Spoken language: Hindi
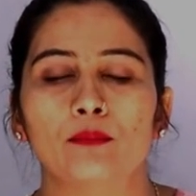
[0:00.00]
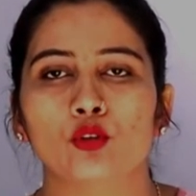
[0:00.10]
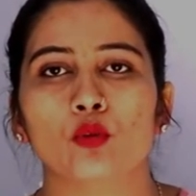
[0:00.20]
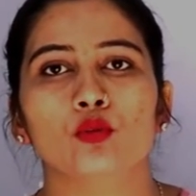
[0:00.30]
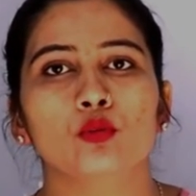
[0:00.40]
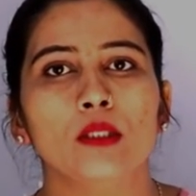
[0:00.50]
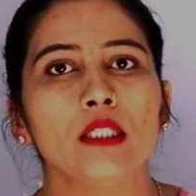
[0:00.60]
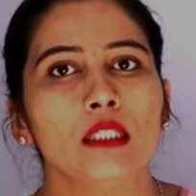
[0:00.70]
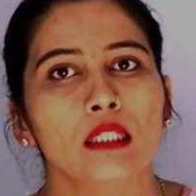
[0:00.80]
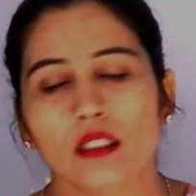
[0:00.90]
एब्जॉर्ब
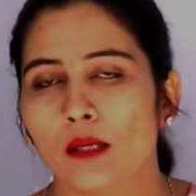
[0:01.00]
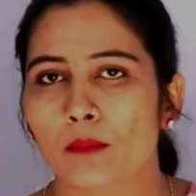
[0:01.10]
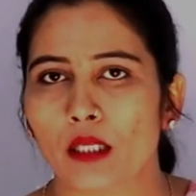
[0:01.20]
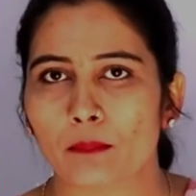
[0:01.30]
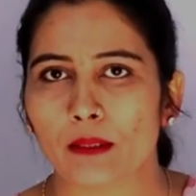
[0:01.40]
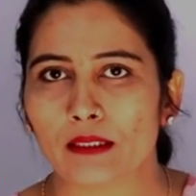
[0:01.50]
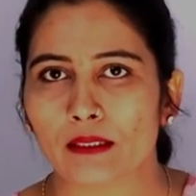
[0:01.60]
उसमें कम कर पाता